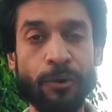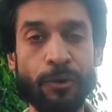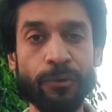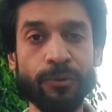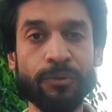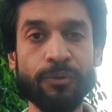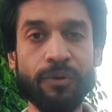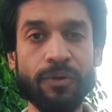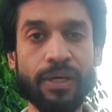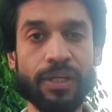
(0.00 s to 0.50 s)

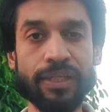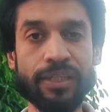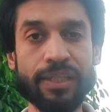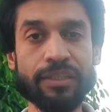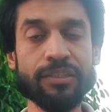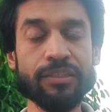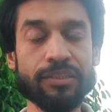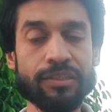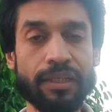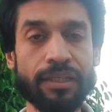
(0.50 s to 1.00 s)
खुद को कर
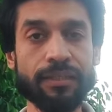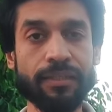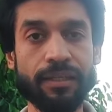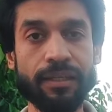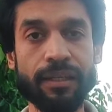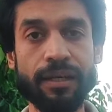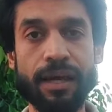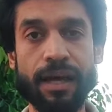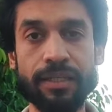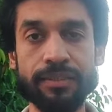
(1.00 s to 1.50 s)
दिया जिनसे
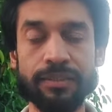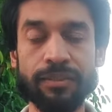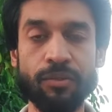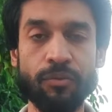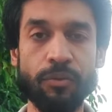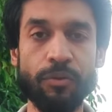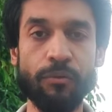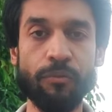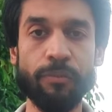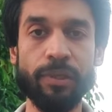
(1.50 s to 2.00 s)
इतनी खासी
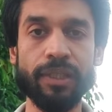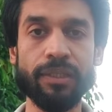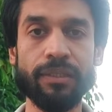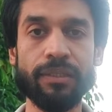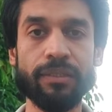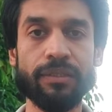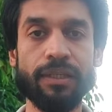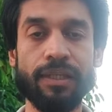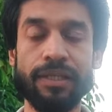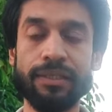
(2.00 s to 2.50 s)
कोई उम्मीद
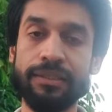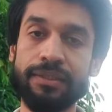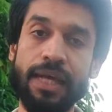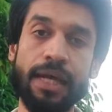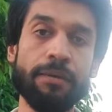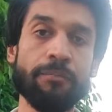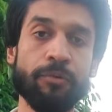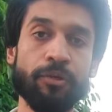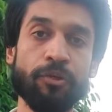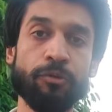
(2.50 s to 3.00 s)
नहीं थी लेकिन
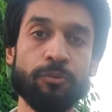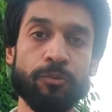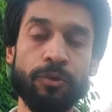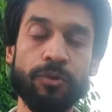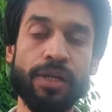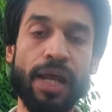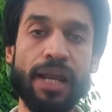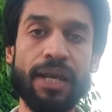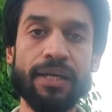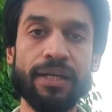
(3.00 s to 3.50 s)
साइम मयूब
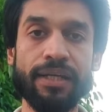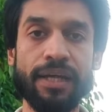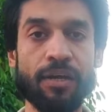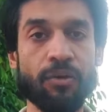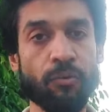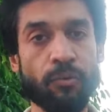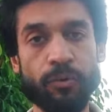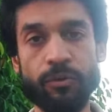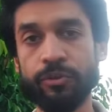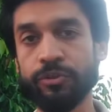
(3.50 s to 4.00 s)
जो टैलेंट है
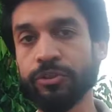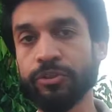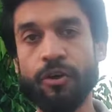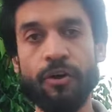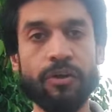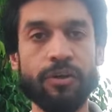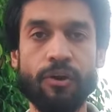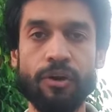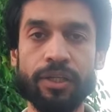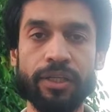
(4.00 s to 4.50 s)
नो लुक
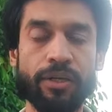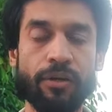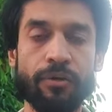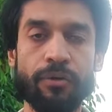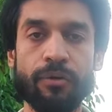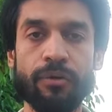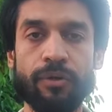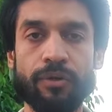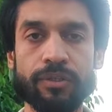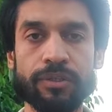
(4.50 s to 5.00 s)
शॉट और
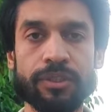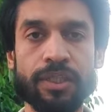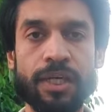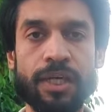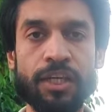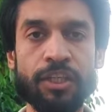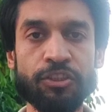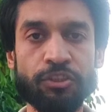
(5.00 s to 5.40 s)
नॉर्थोडॉक्स